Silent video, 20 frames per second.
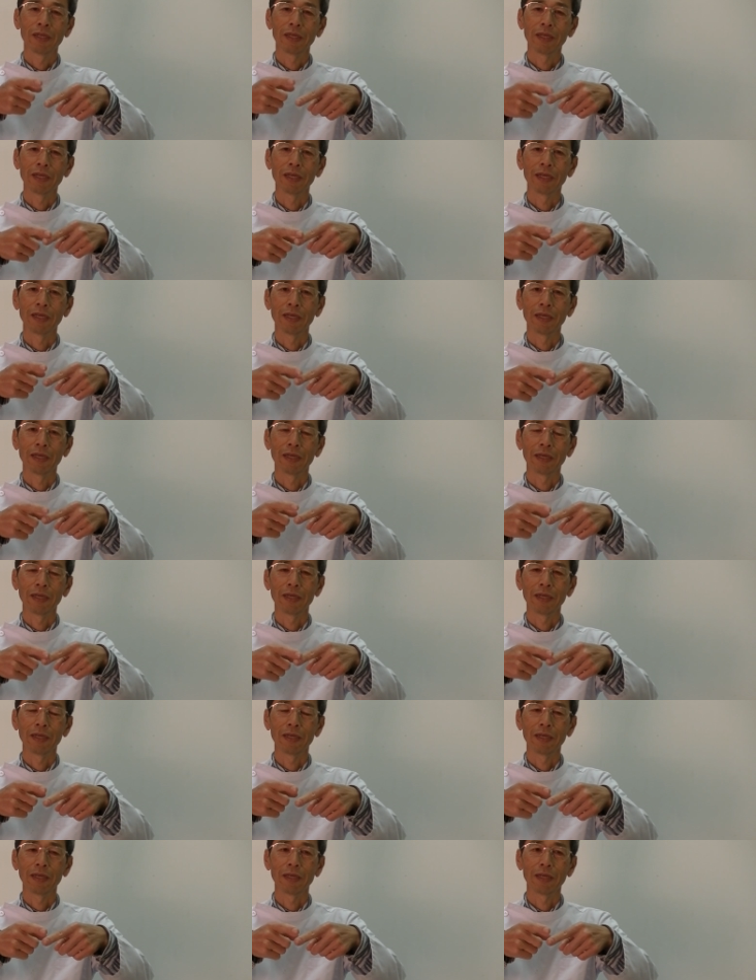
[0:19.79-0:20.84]

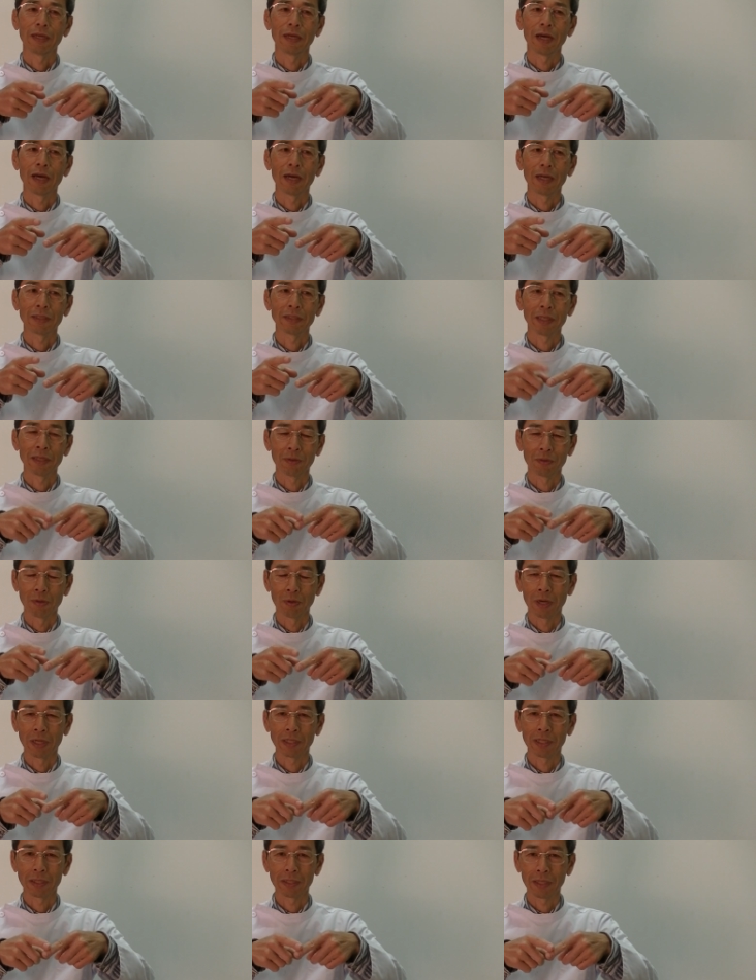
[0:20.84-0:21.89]
えー、線香を
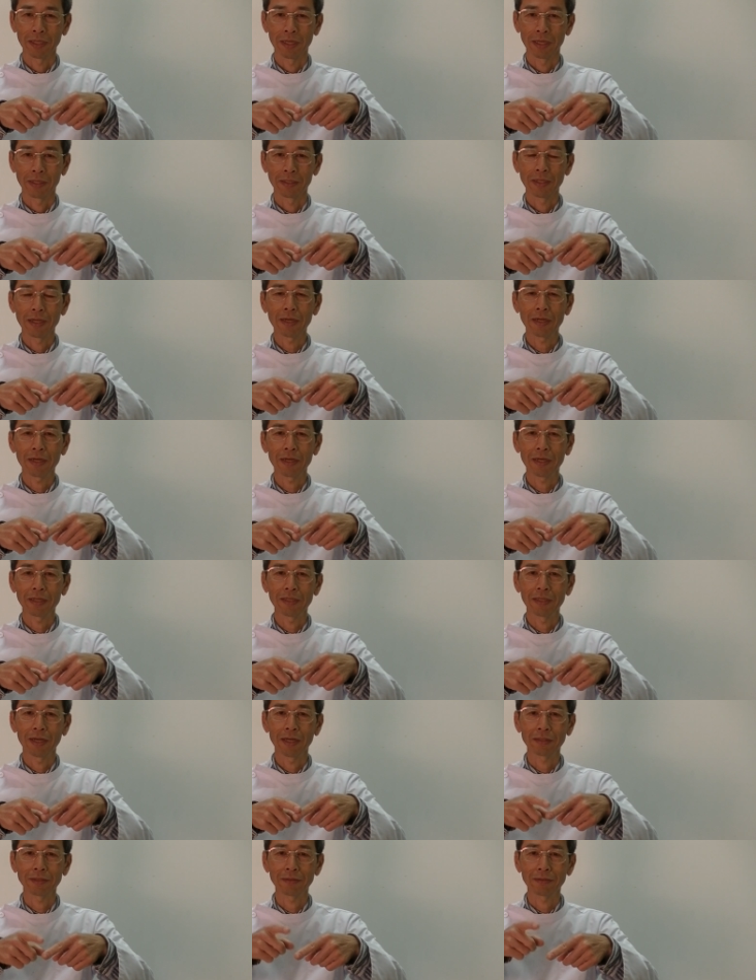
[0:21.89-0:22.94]
当てて何回
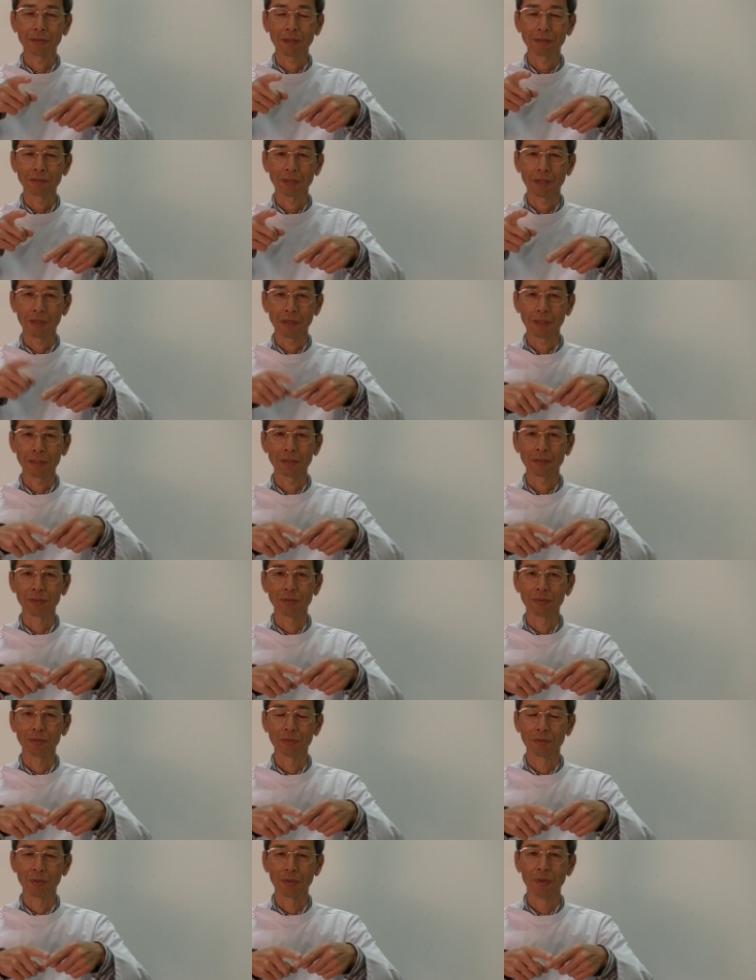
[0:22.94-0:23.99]
で熱くなるかなってい
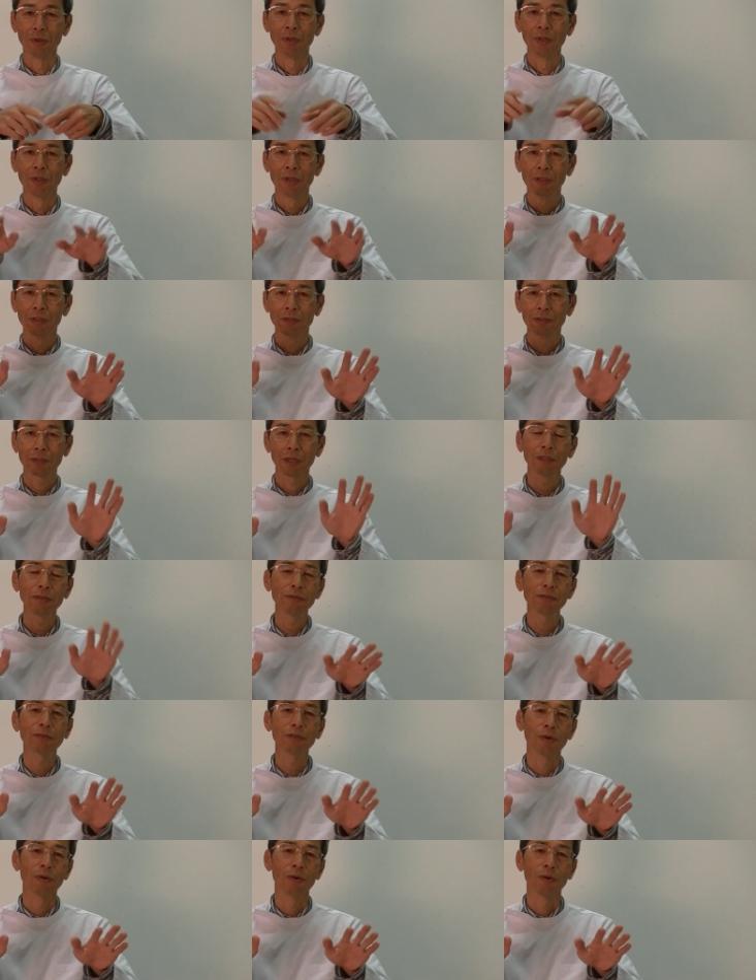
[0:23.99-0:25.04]
うのの左
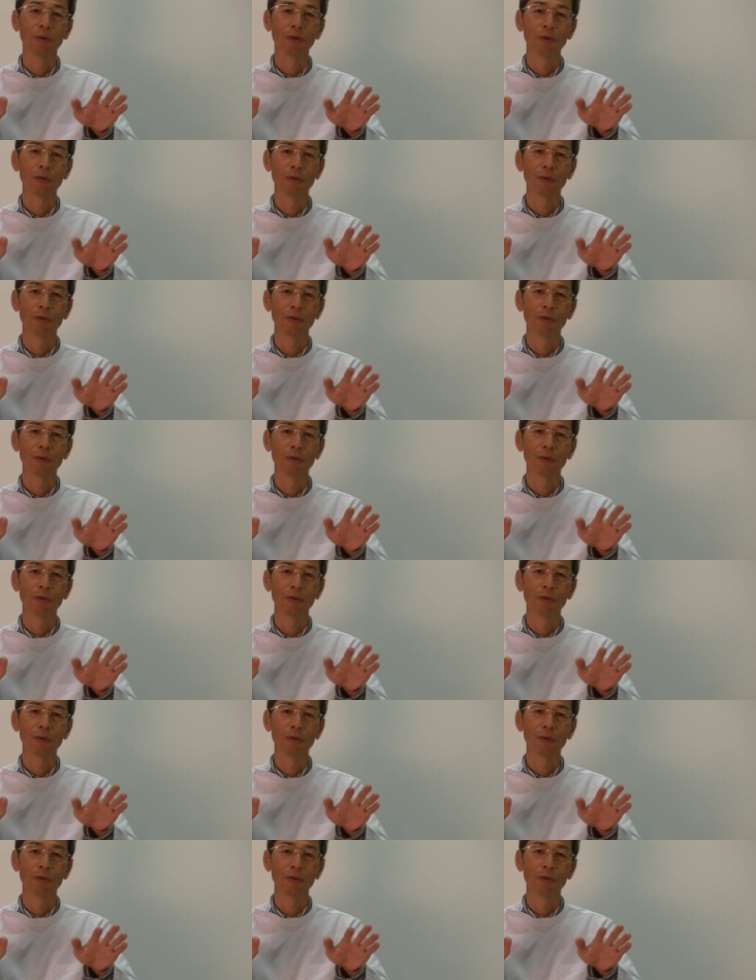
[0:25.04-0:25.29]
右差を